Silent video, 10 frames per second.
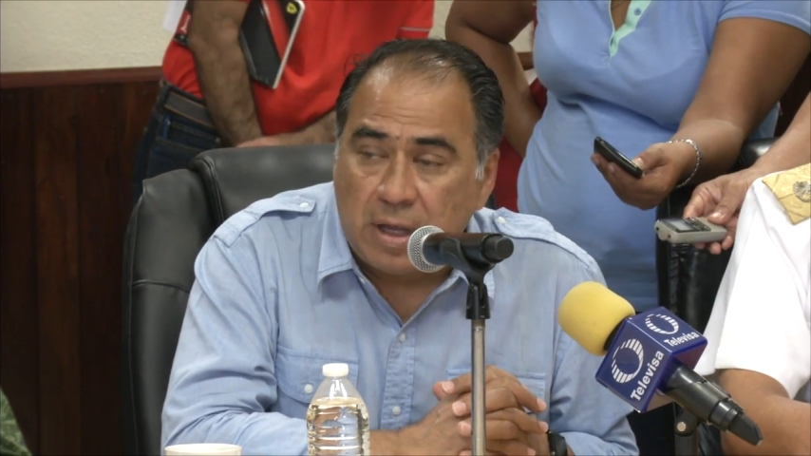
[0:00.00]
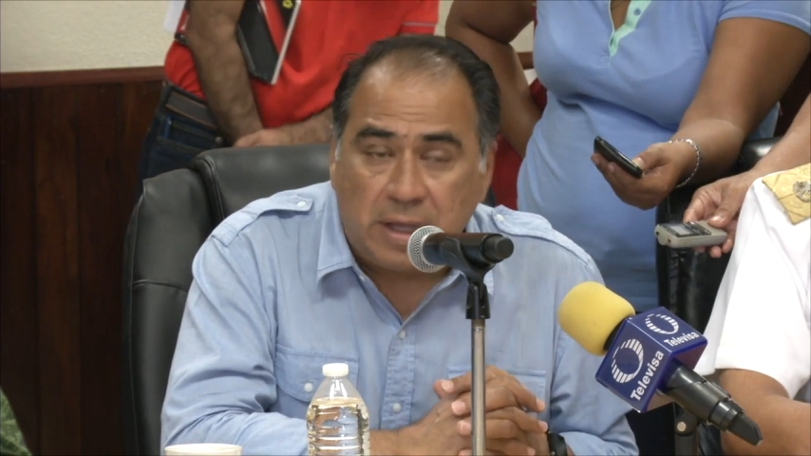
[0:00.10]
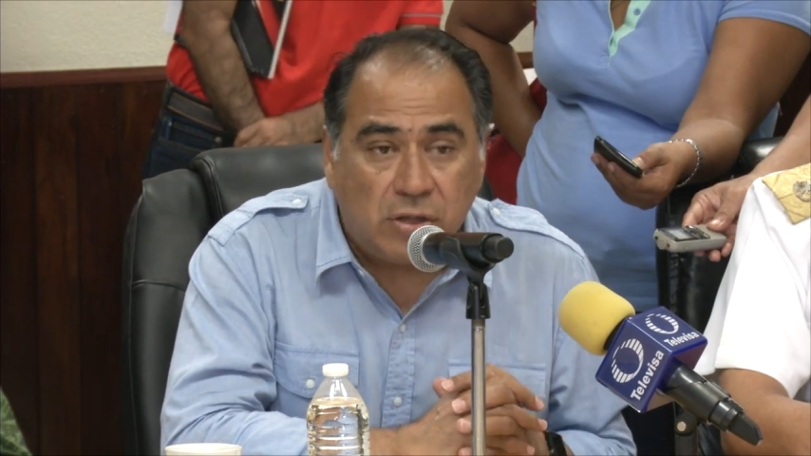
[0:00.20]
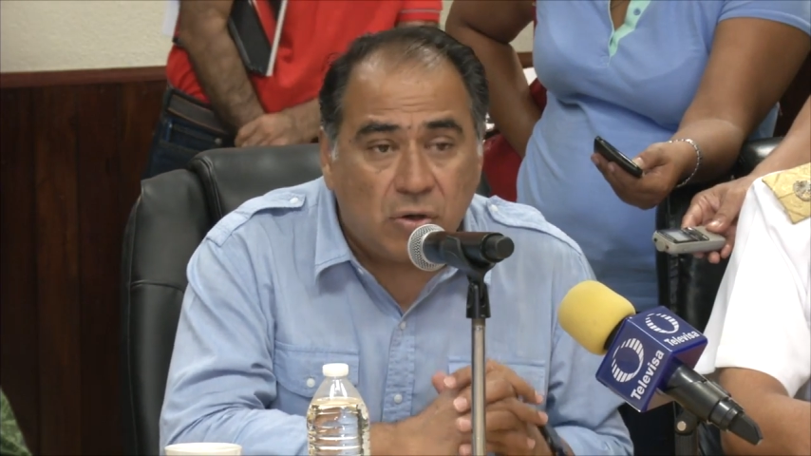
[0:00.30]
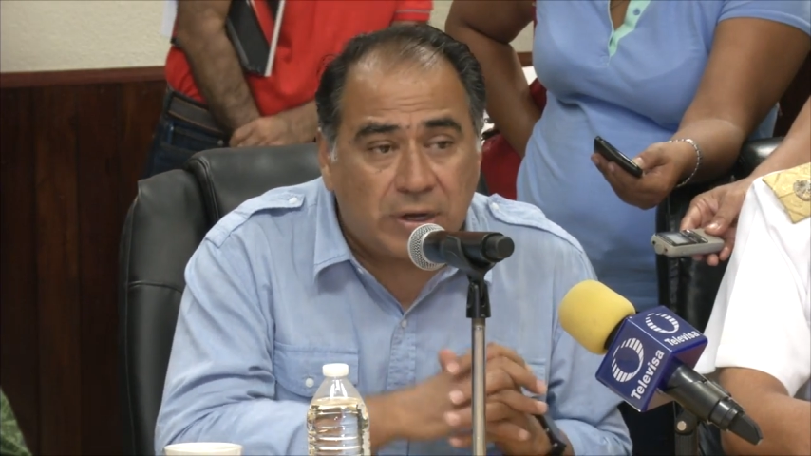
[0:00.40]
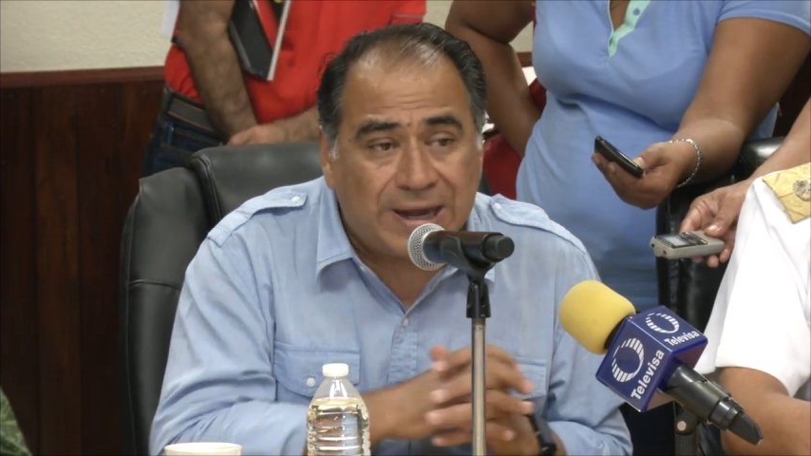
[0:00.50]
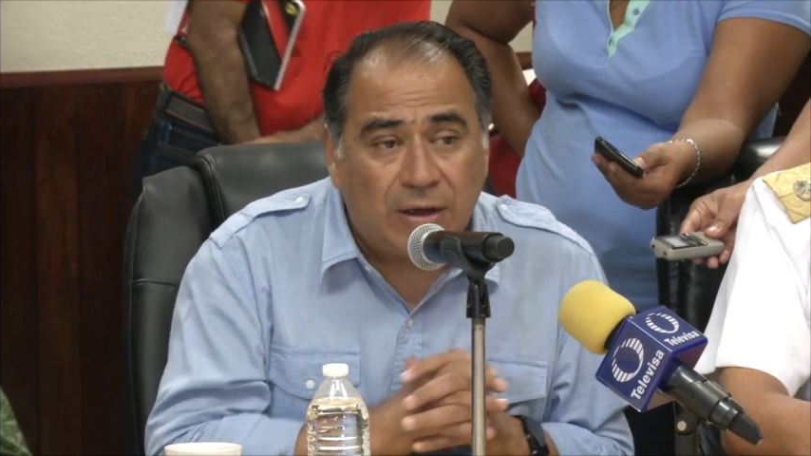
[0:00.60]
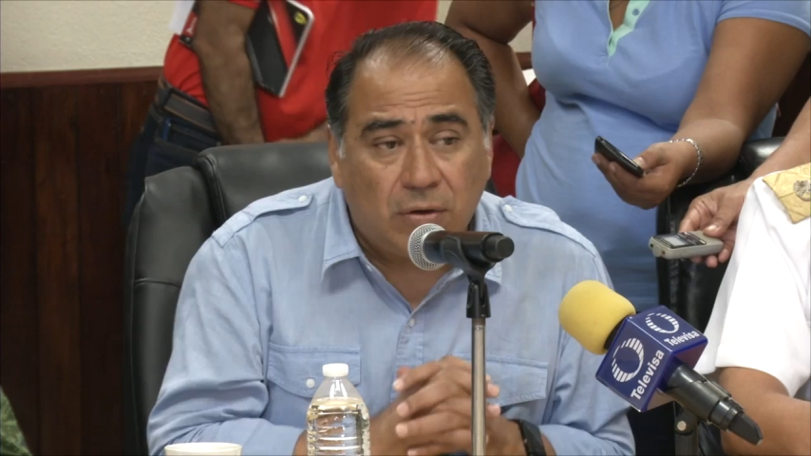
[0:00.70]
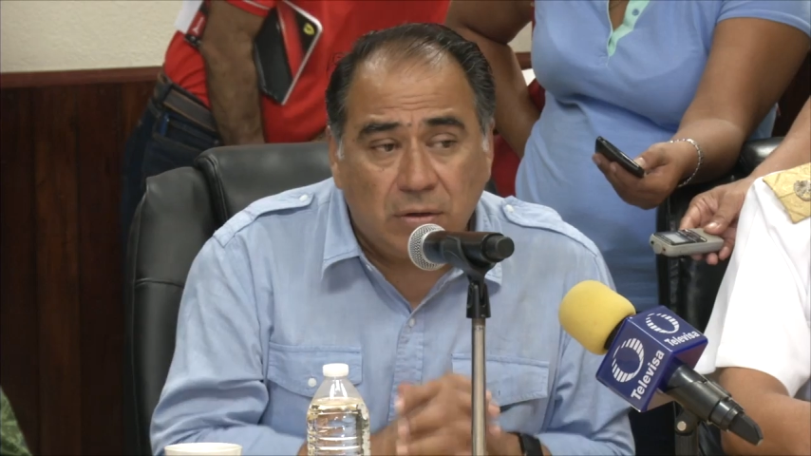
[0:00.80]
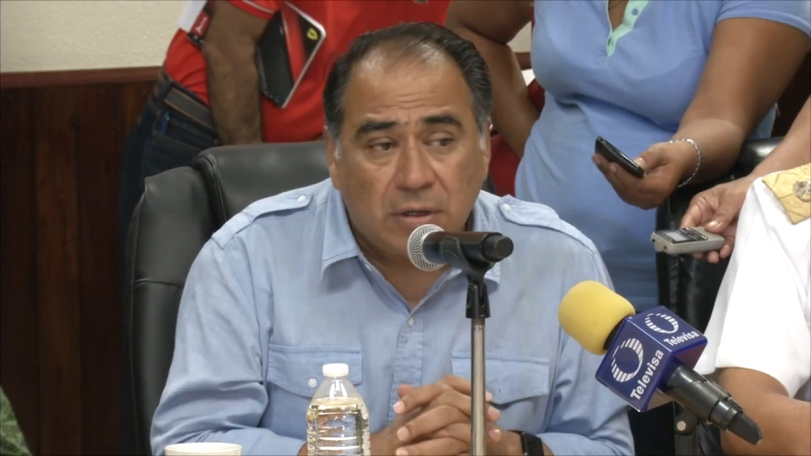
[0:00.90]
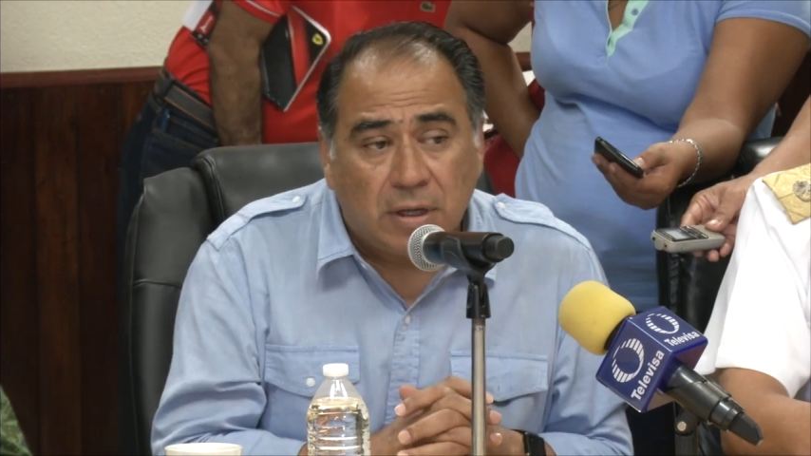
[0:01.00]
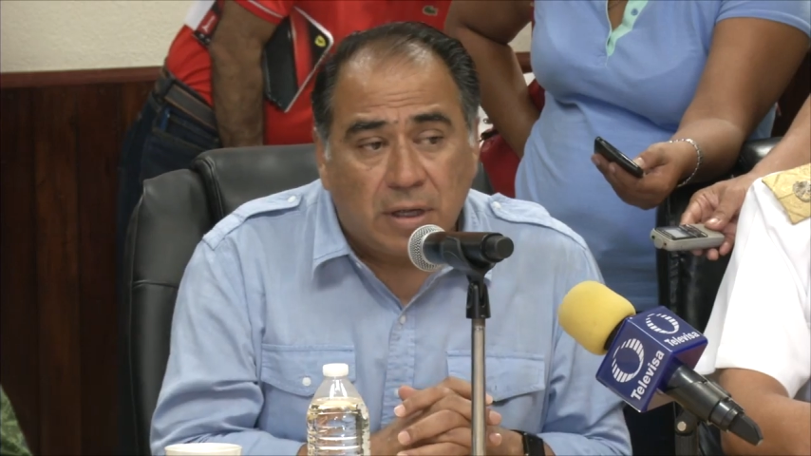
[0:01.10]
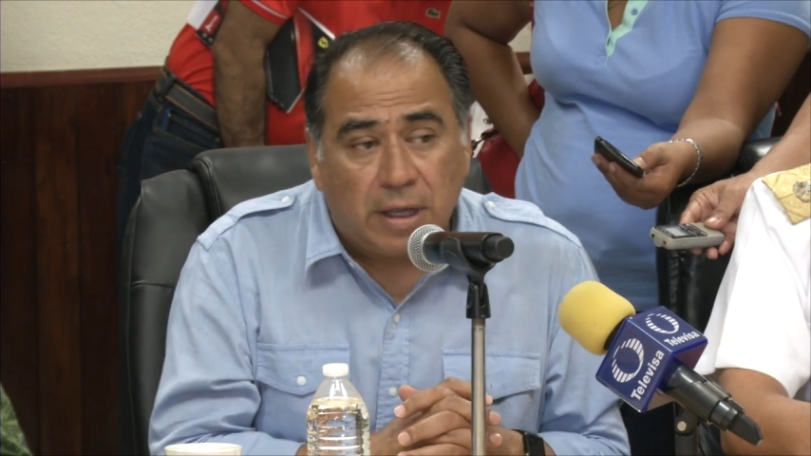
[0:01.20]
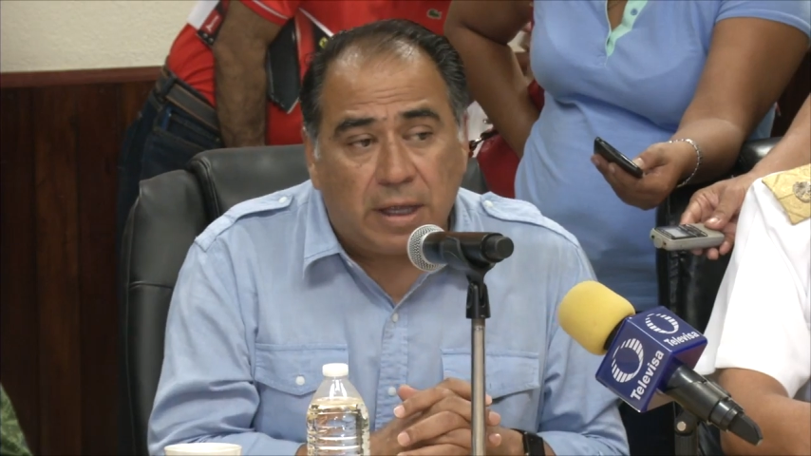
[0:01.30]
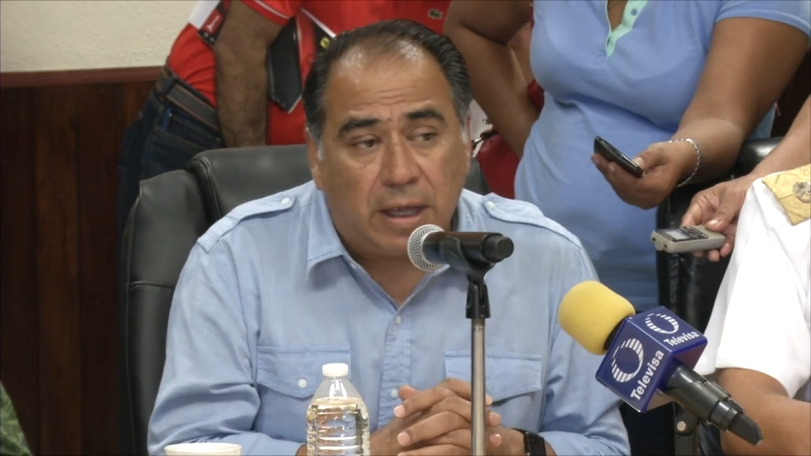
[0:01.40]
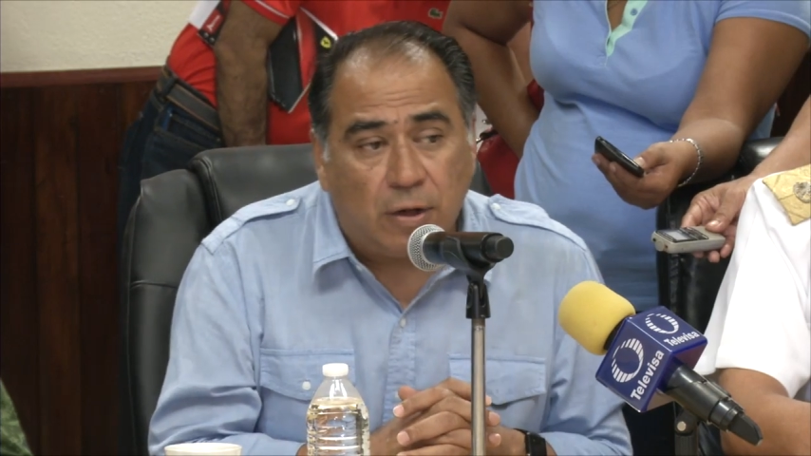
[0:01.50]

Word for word: Y yo creo, eh,